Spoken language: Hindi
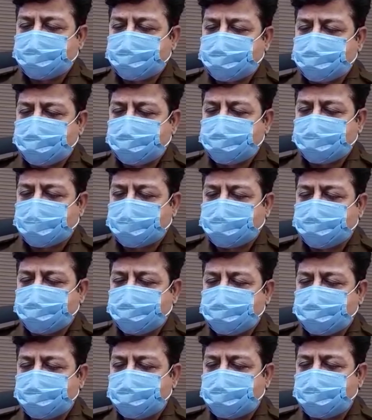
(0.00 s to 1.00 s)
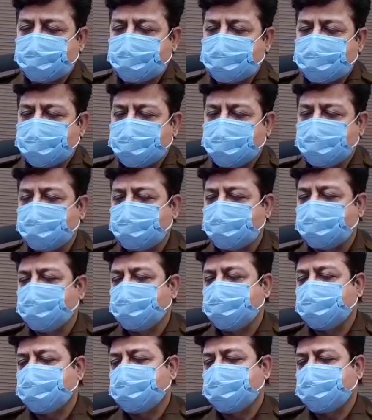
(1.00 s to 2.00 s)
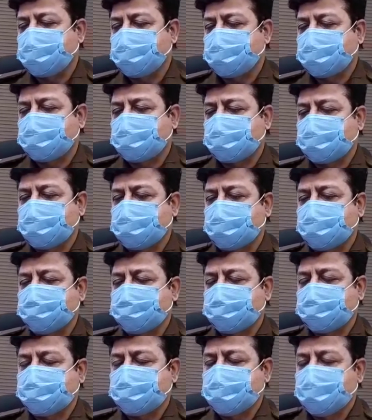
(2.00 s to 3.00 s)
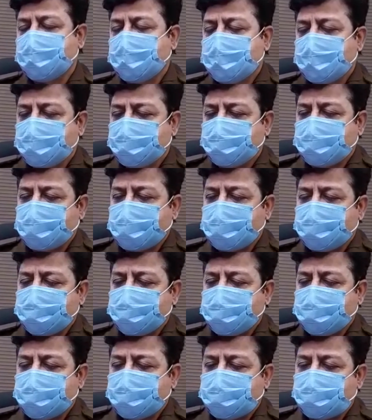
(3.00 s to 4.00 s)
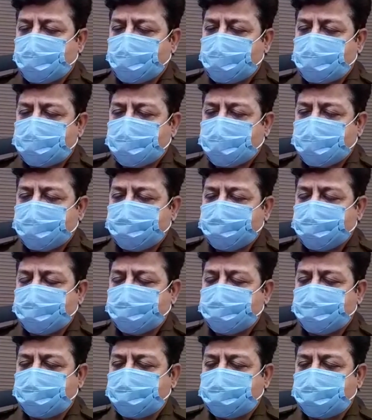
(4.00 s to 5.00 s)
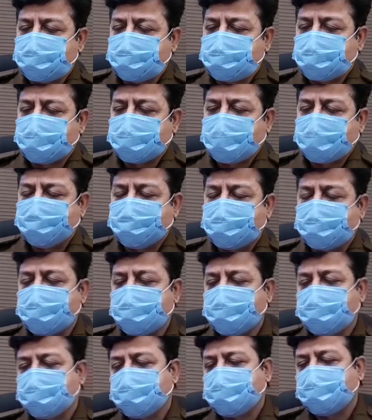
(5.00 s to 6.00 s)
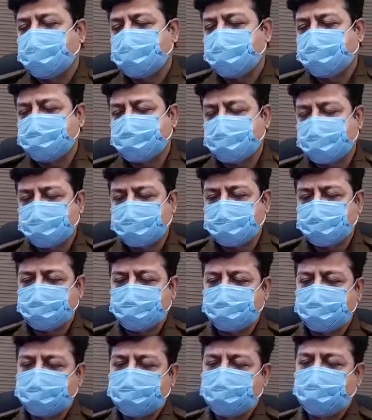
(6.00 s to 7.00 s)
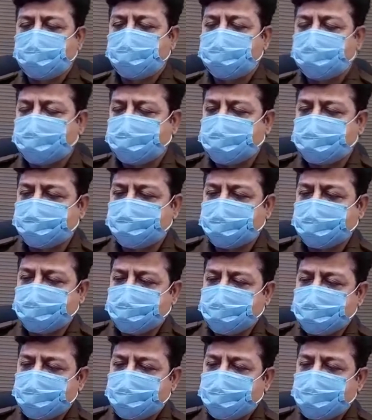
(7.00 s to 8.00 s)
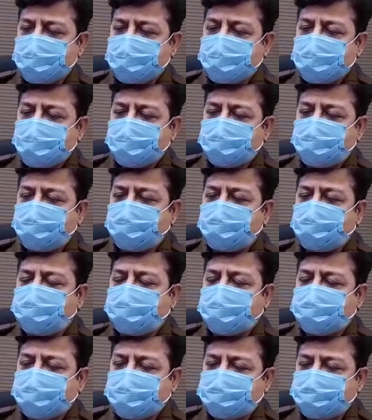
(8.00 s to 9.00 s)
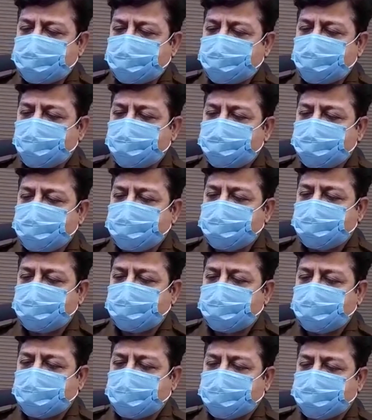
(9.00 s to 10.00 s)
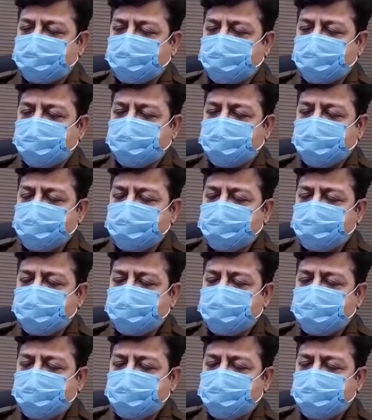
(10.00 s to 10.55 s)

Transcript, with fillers: जो अर्जुन और निकी और ये हैं इनके खिलाफ पहले भी ओल्ड थाना में जो लड़ाई झगड़े के या इस तरह के जो मुकदमे दर्ज हैं जो दूसरा पक्ष है वो भी ऐसे ही है